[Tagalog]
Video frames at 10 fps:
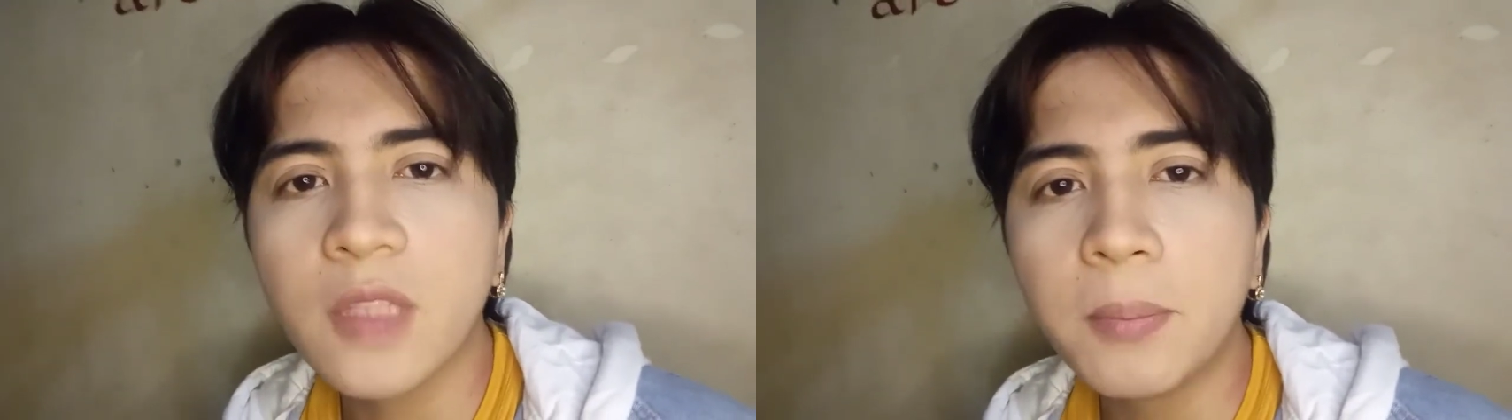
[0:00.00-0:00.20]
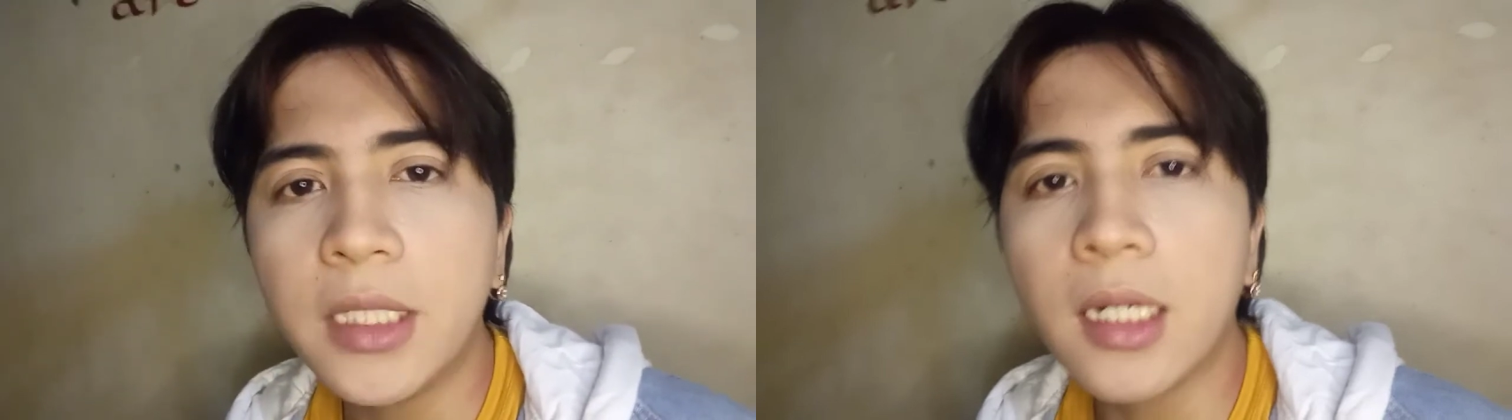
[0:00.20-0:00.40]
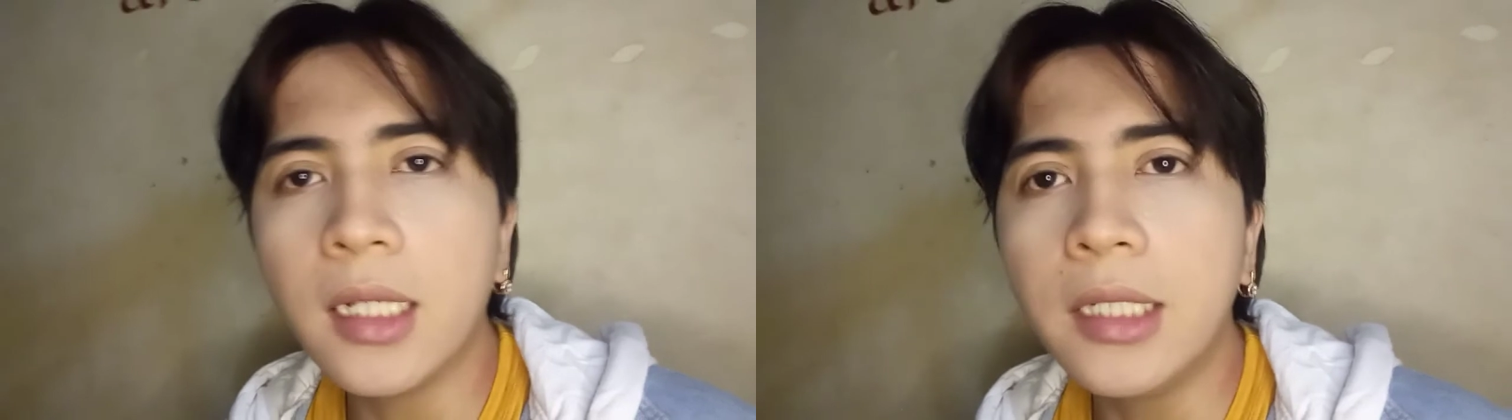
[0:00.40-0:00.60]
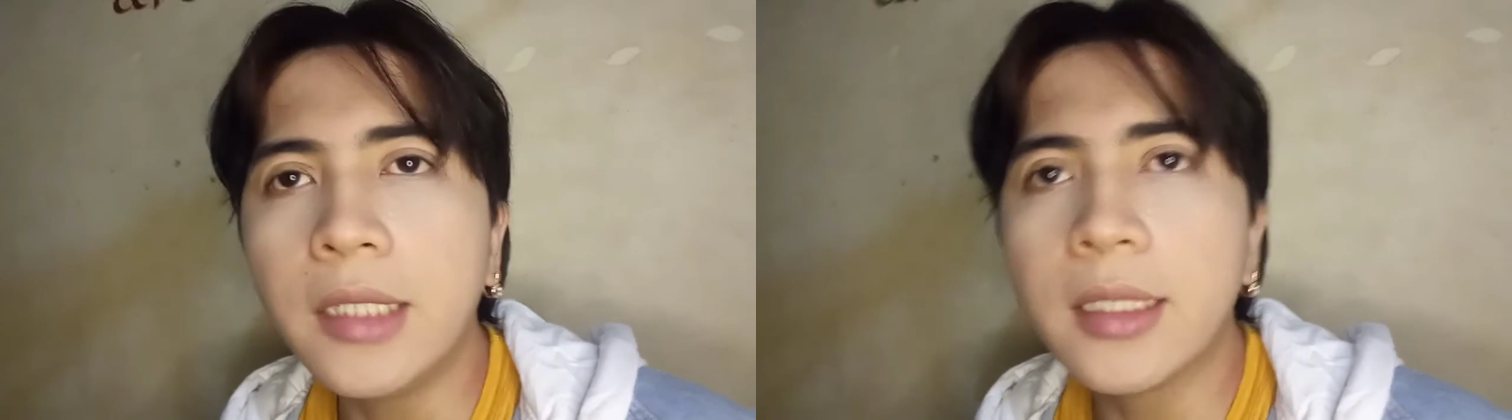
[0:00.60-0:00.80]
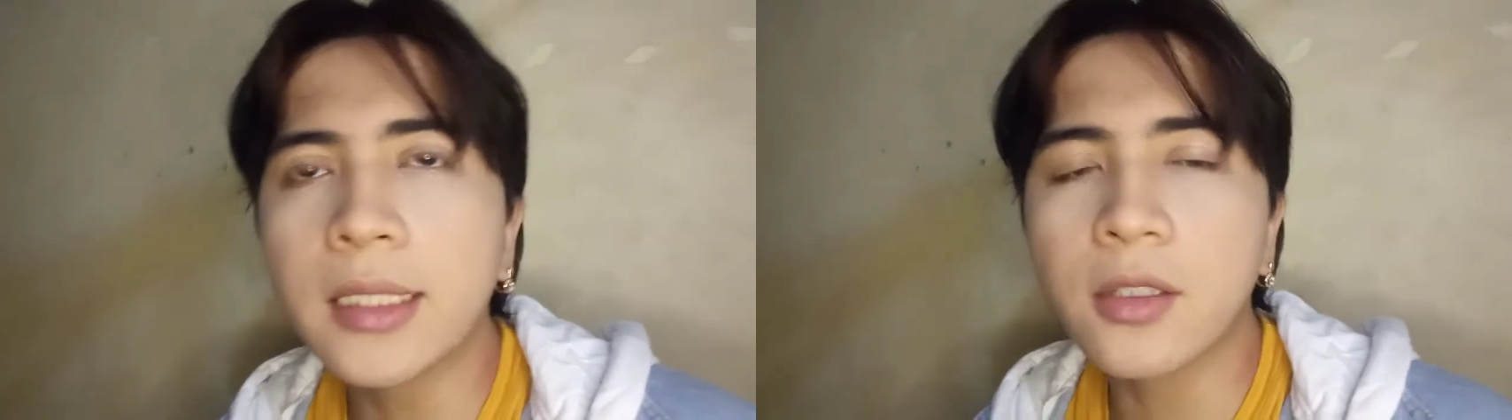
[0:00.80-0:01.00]

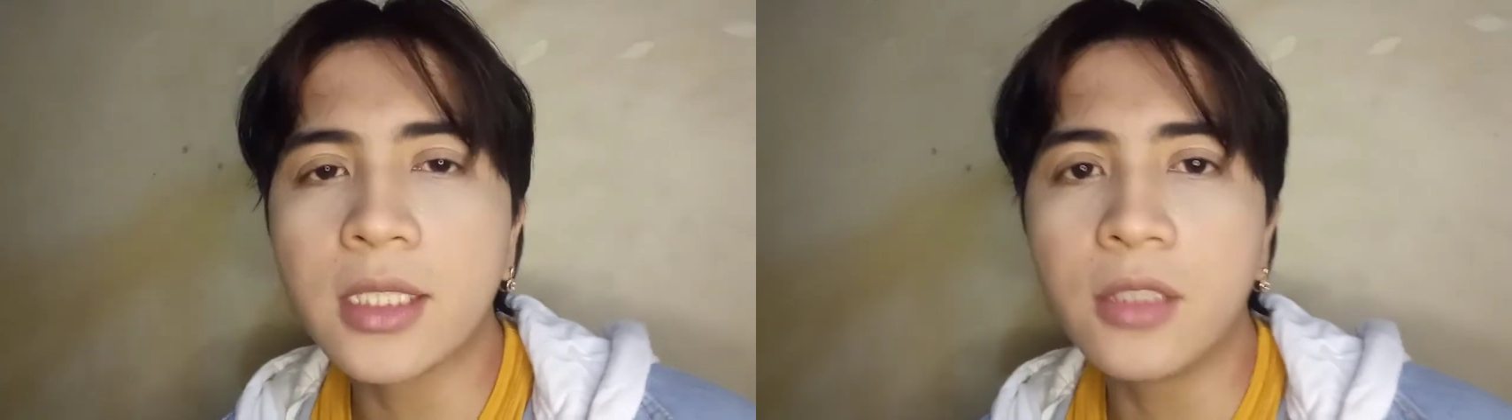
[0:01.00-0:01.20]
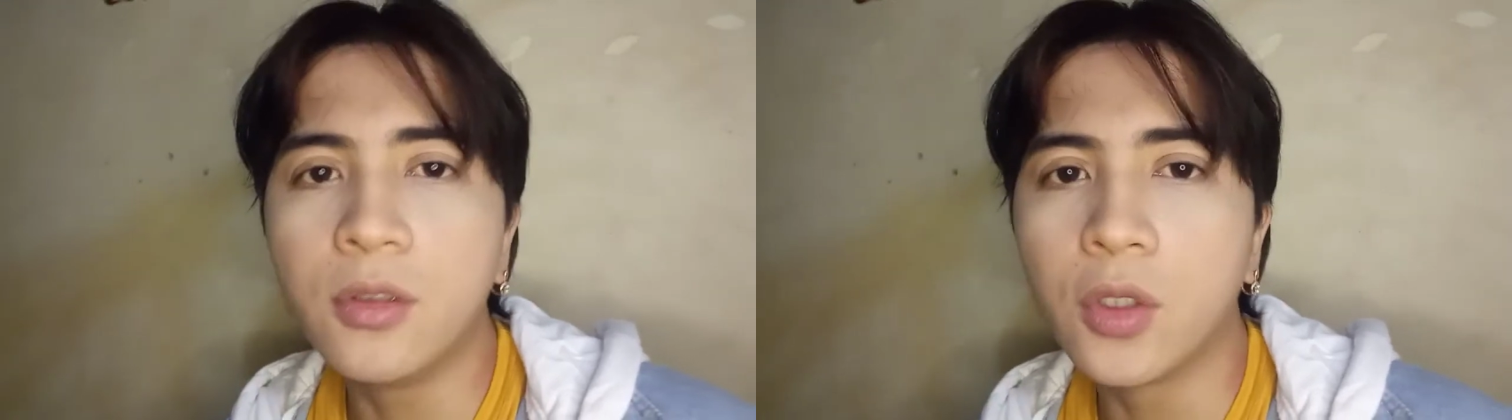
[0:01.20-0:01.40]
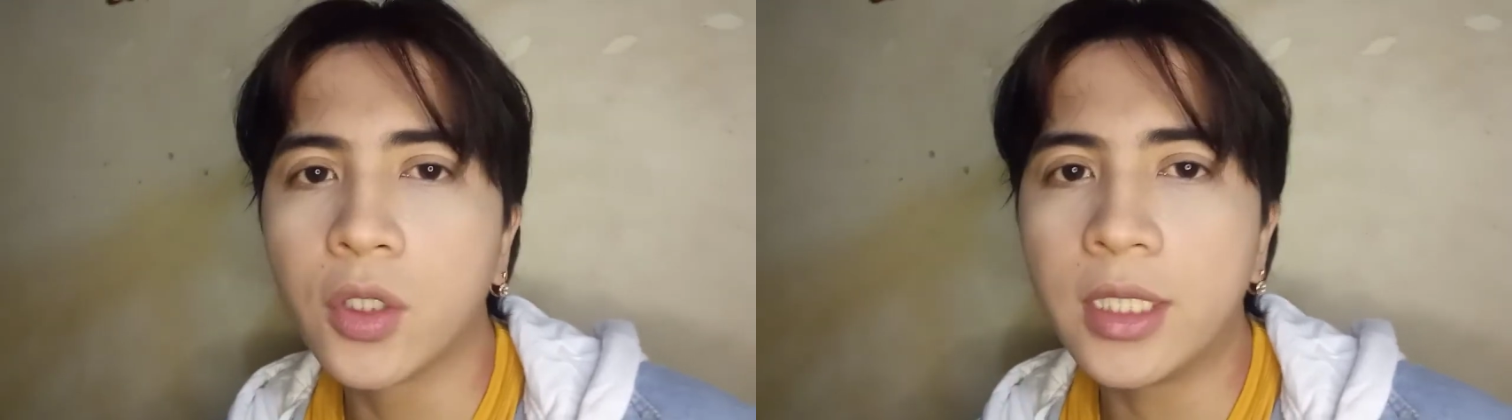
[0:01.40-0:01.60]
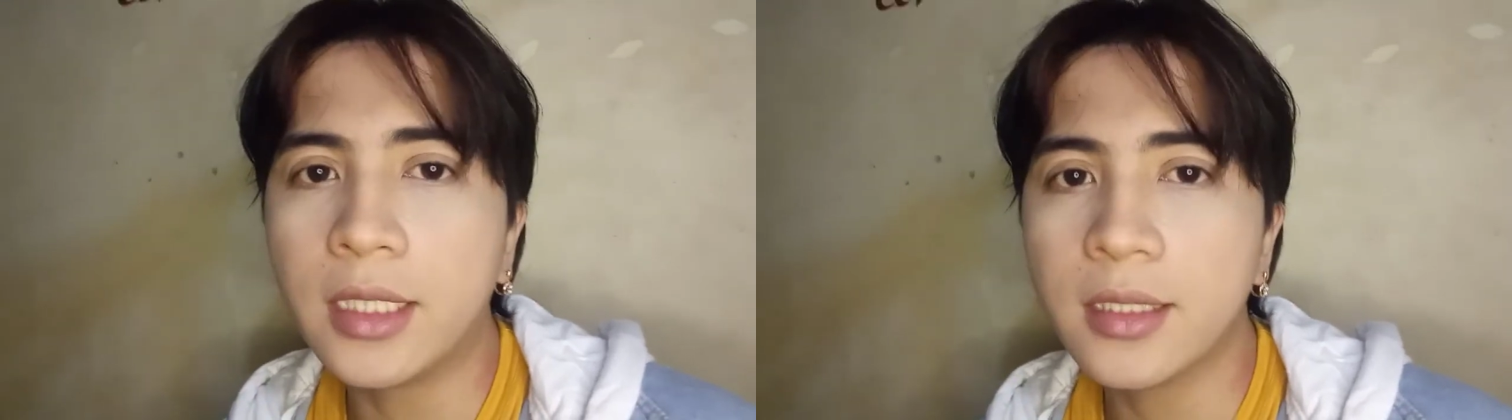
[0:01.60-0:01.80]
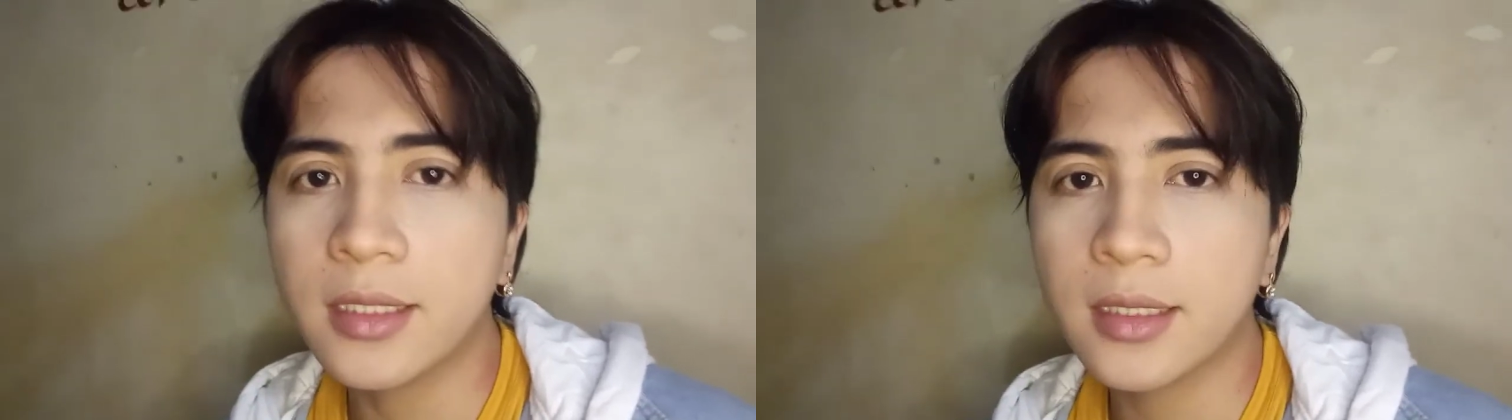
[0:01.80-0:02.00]
pinaka-latest ko siguro
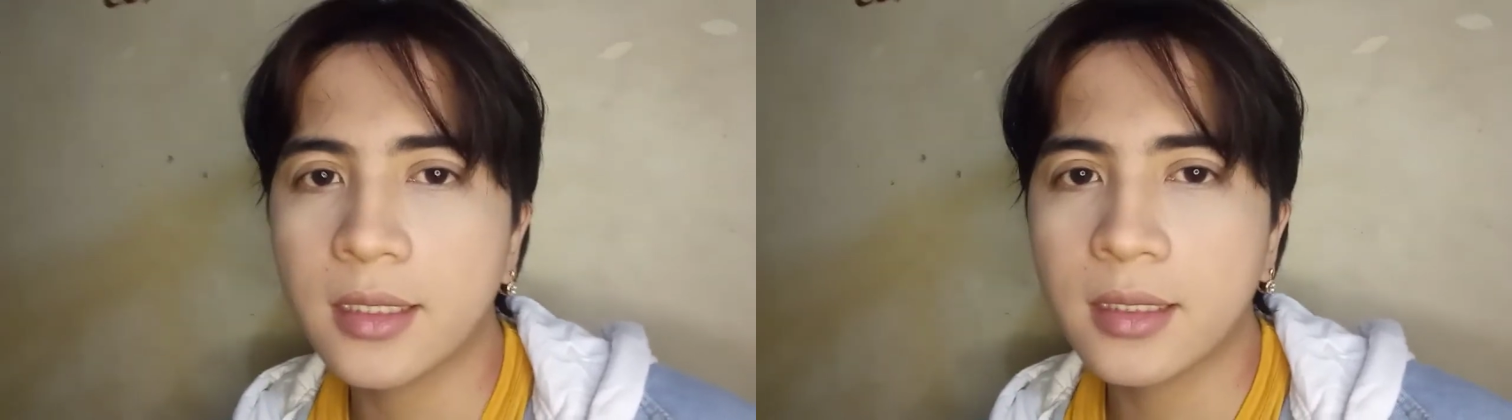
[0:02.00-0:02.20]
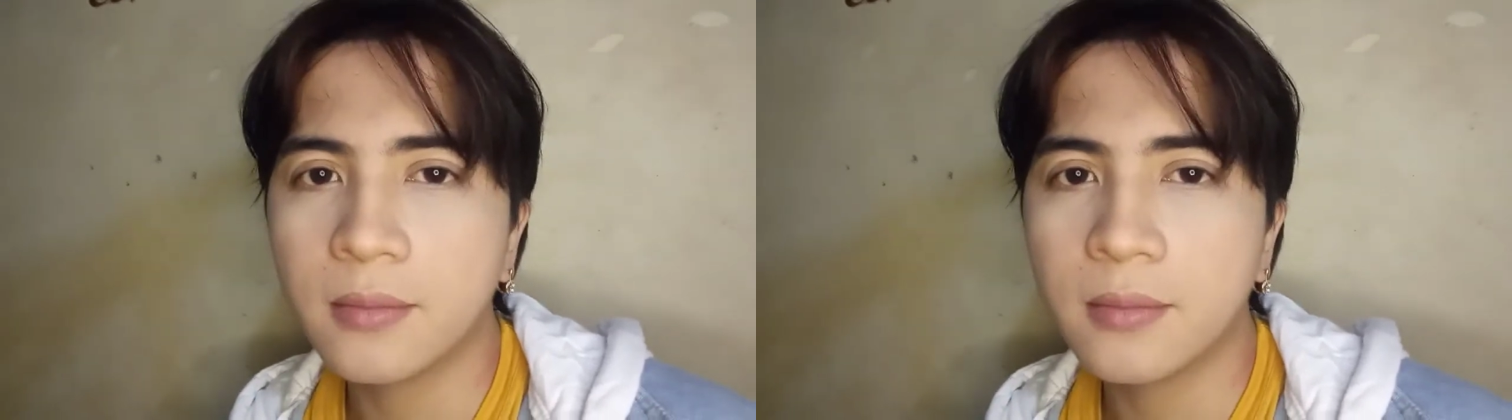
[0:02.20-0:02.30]
is